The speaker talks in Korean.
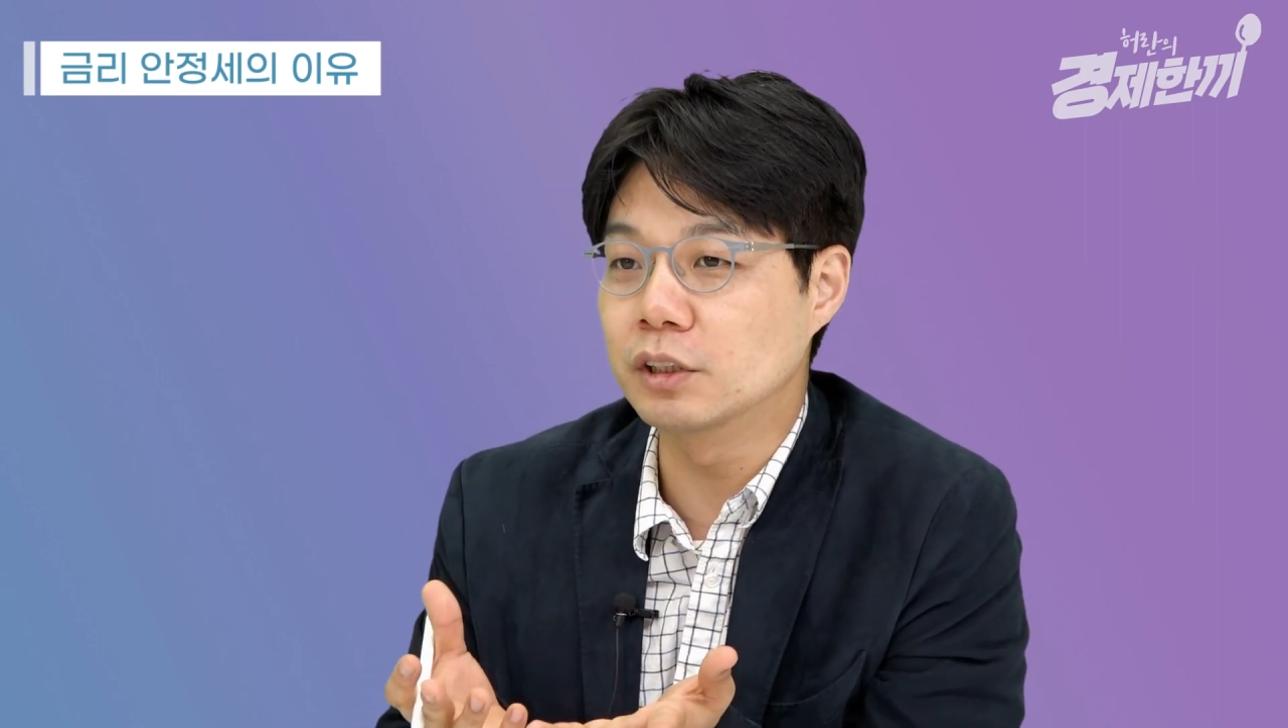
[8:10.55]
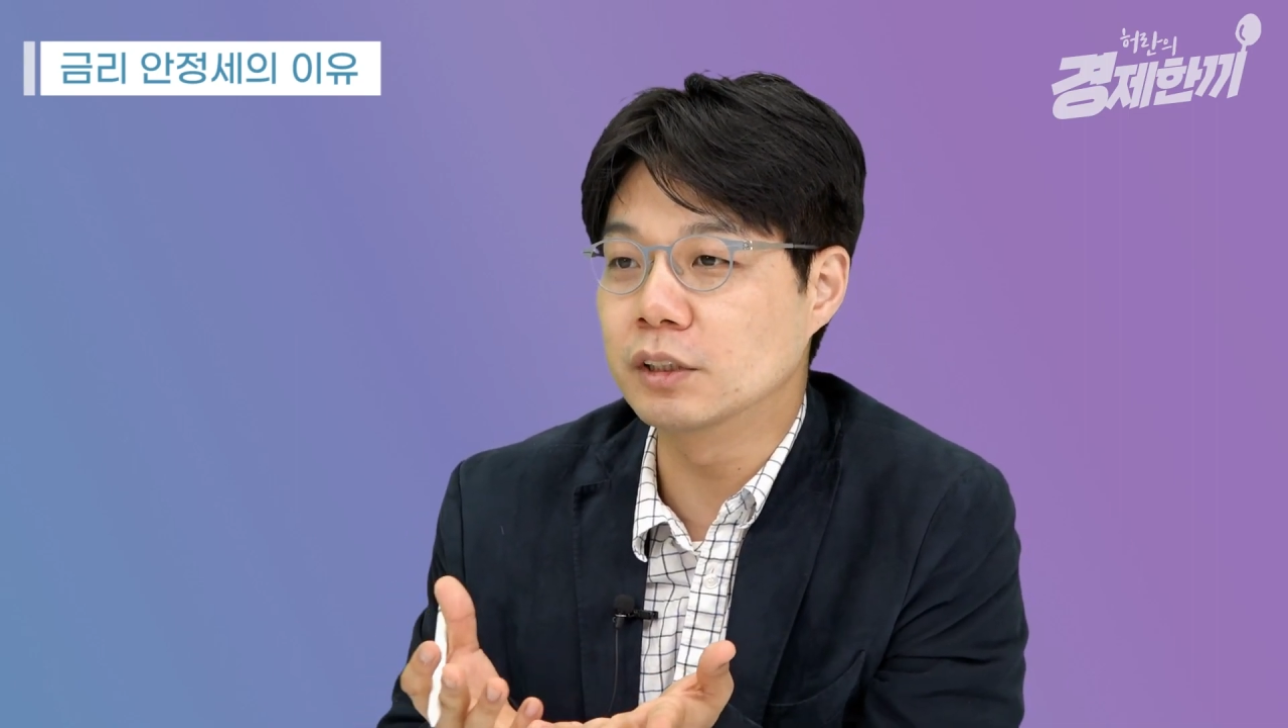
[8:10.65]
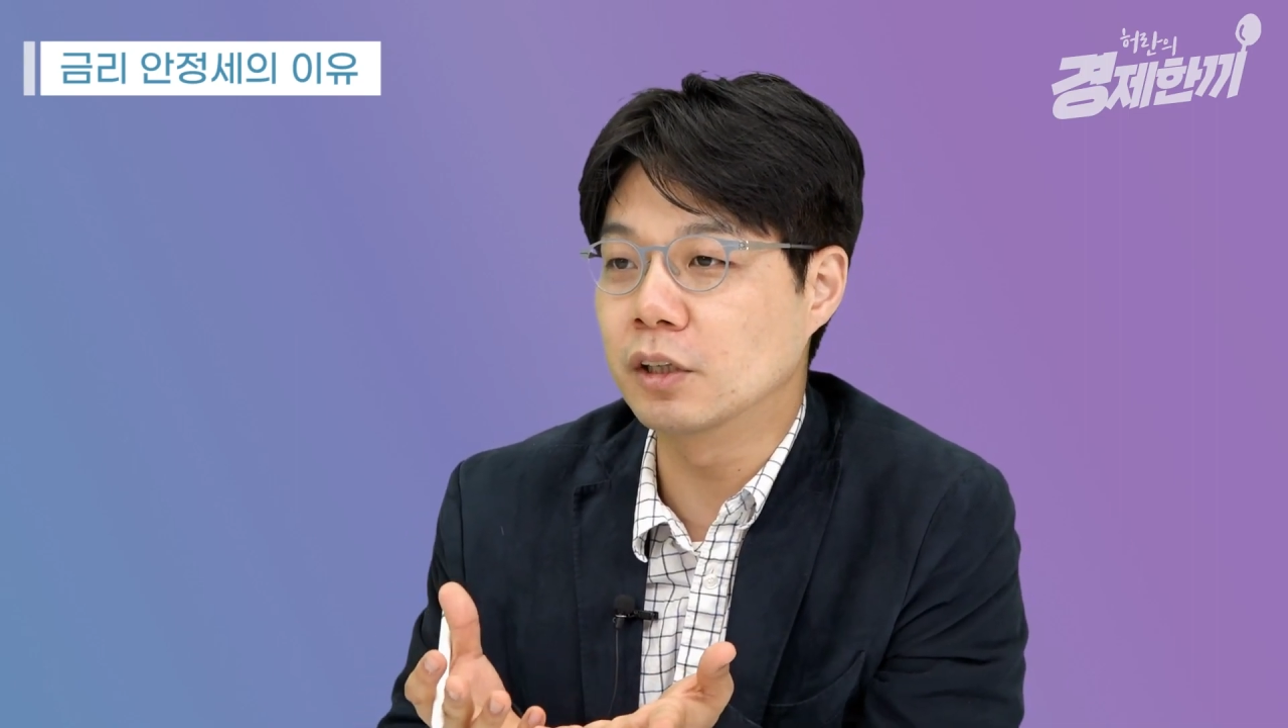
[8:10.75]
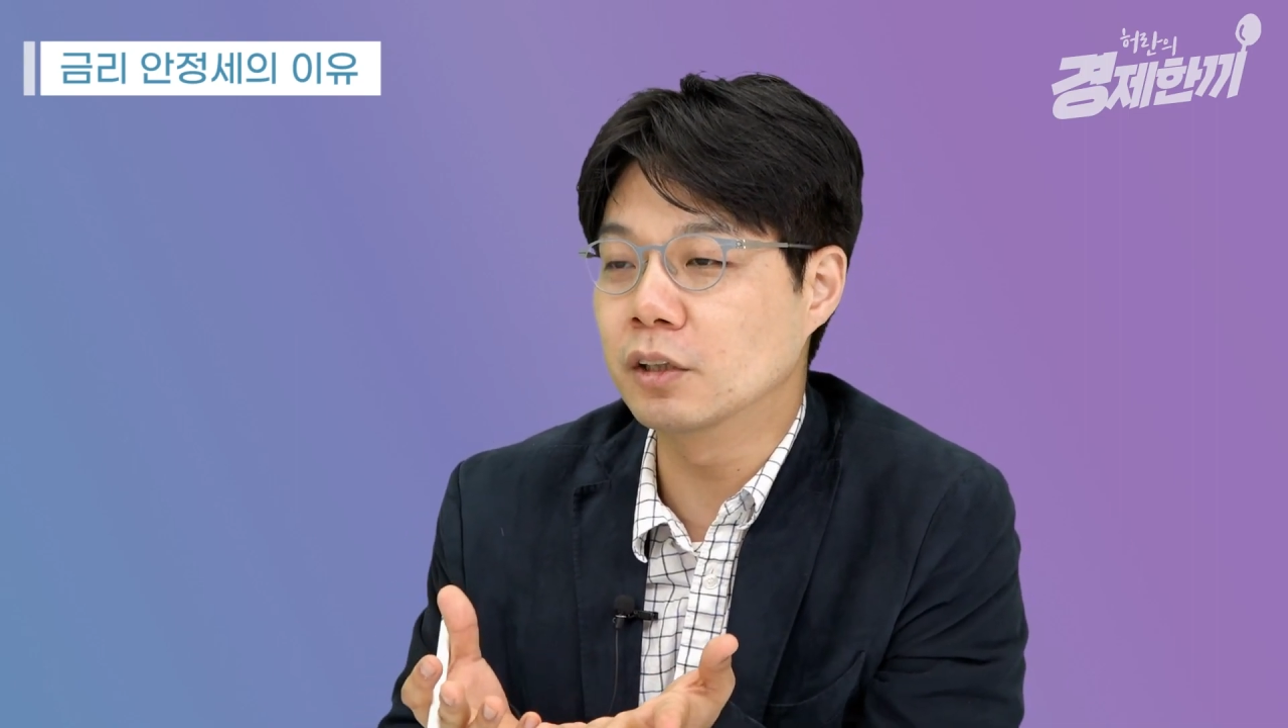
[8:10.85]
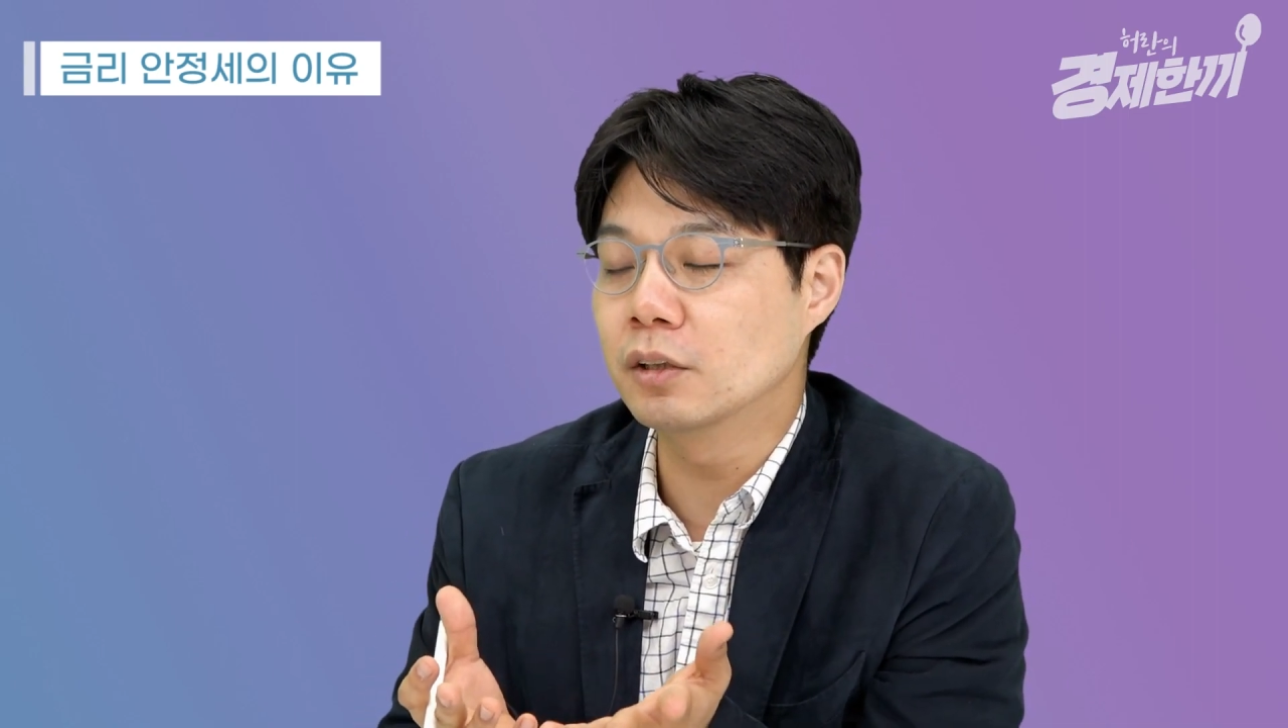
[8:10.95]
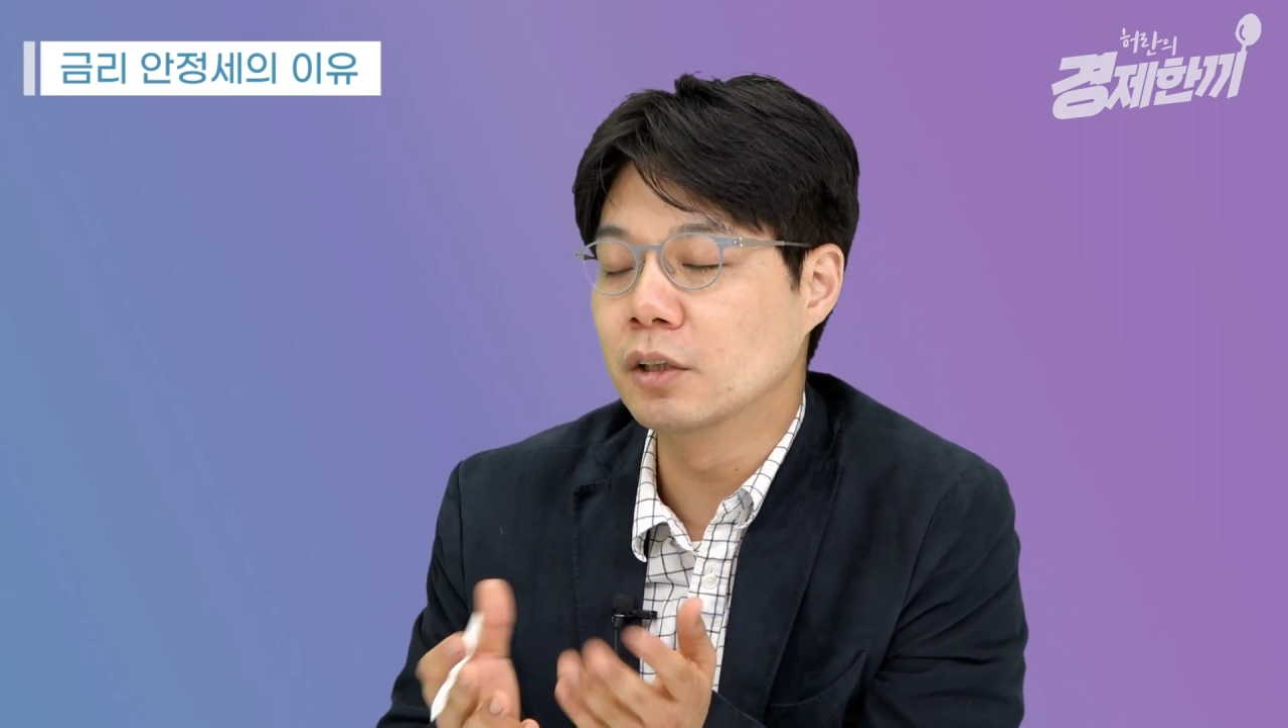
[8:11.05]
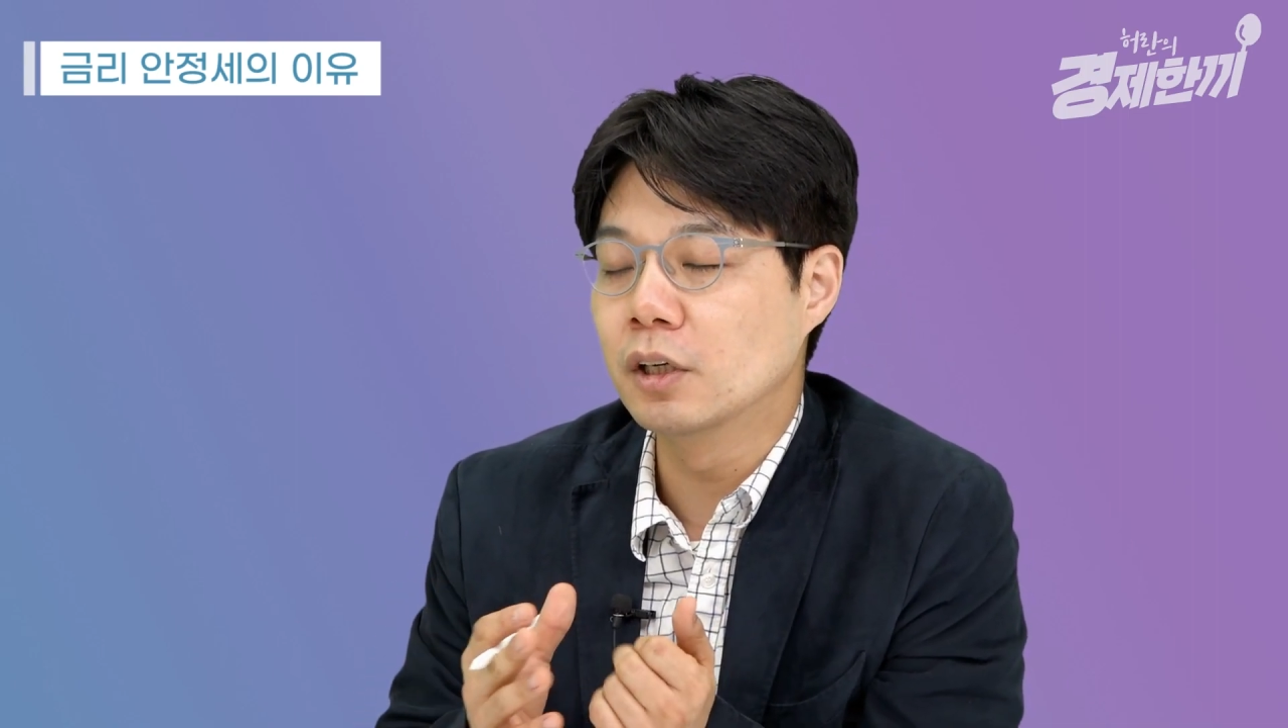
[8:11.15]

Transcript: 있어요.